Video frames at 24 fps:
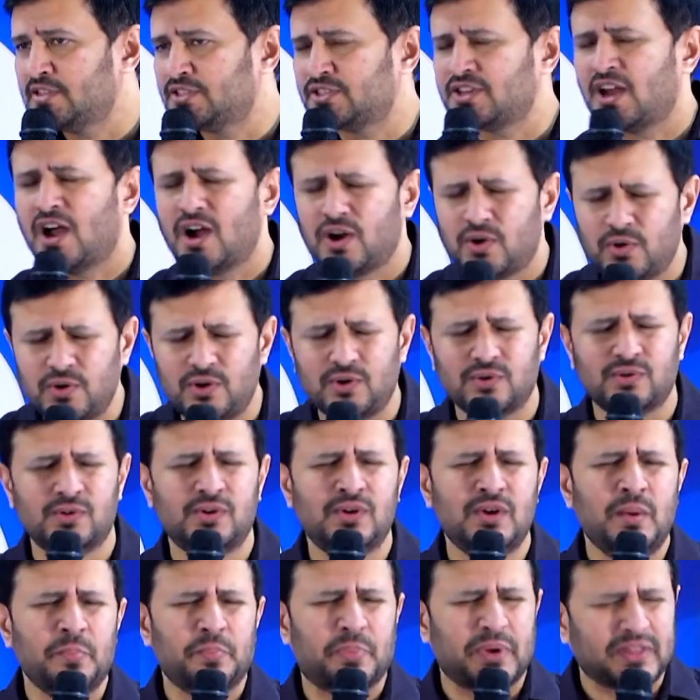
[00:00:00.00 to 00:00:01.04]
సాకులు
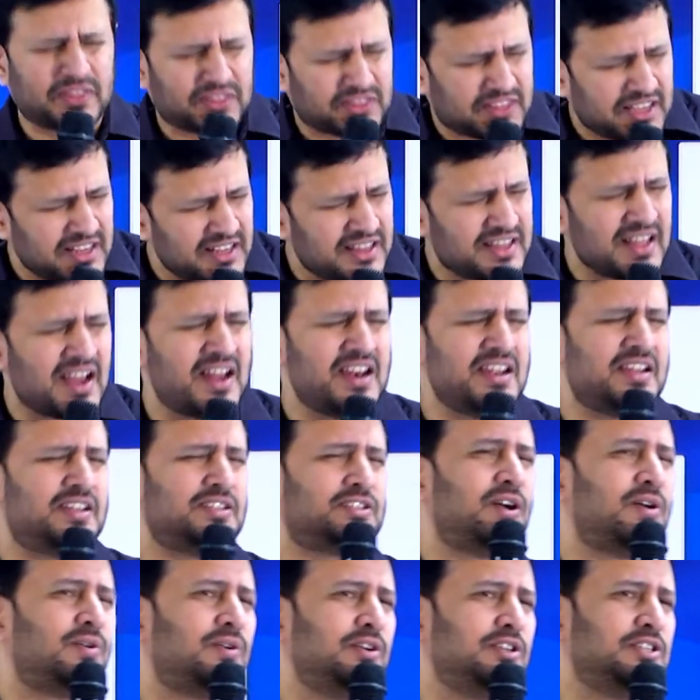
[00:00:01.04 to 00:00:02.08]
ప్రతి దానికి
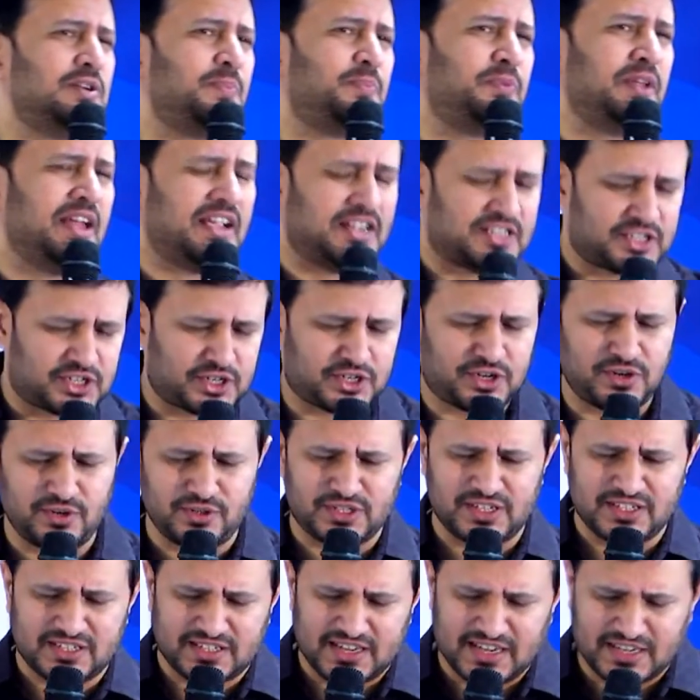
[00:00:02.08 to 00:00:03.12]
సాకులు చెప్తాయి
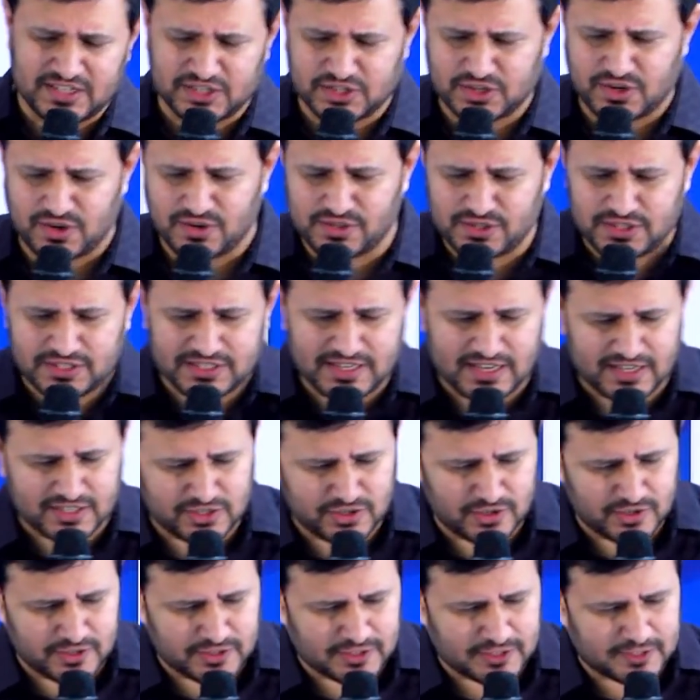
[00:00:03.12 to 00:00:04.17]
ఎక్స్క్యూజెస్ ఎక్స్క్యూజెస్
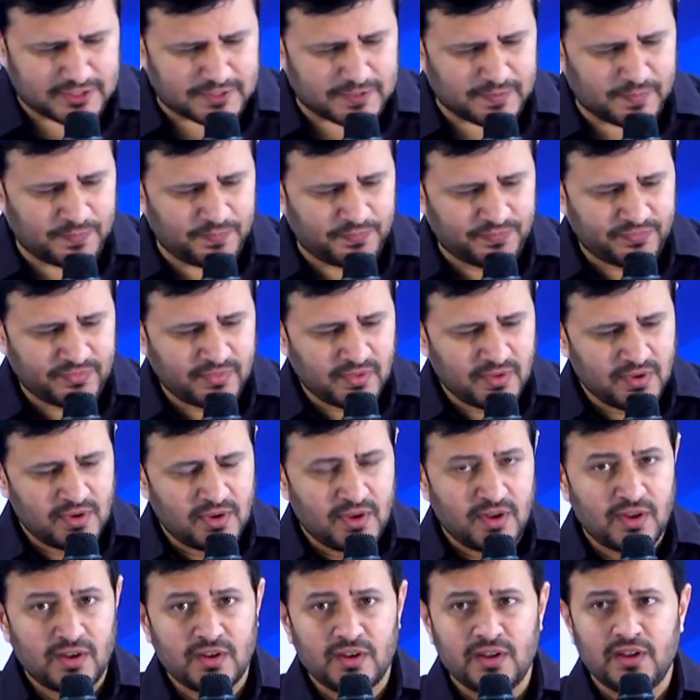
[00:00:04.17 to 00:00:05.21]
ఎక్స్క్యూజెస్
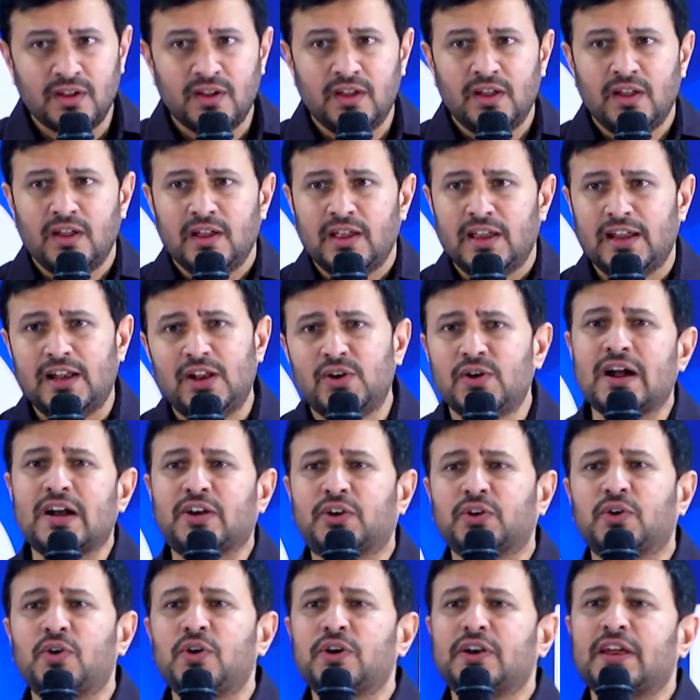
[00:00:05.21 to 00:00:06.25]
ఇల్లు
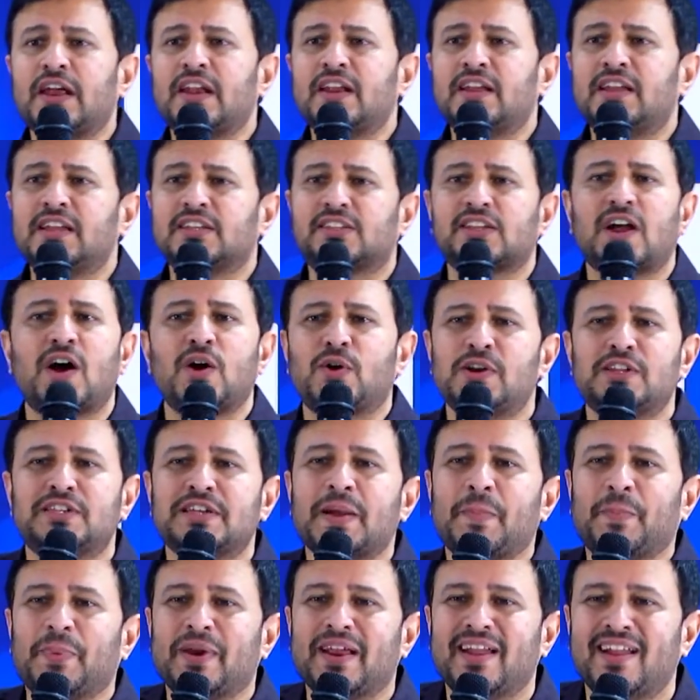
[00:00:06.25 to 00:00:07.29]
కట్టుకోవటానికి సాకులు
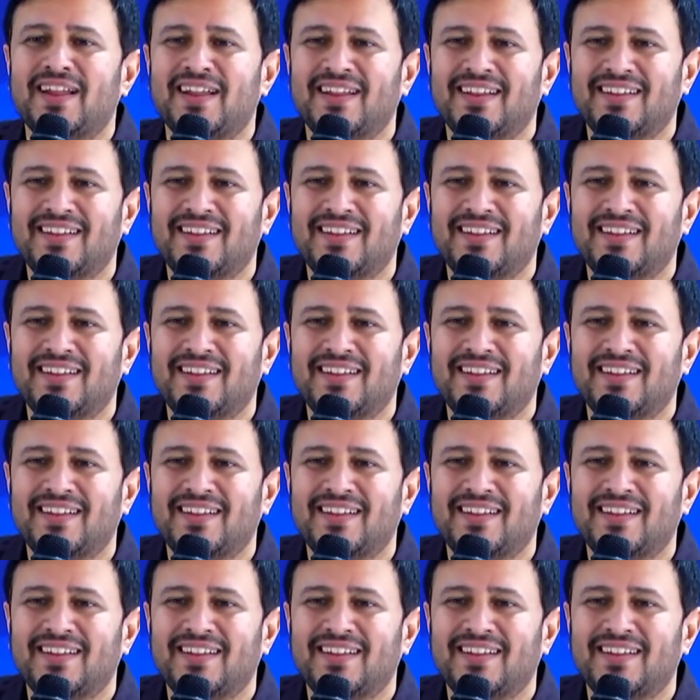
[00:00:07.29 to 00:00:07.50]
చెప్పరే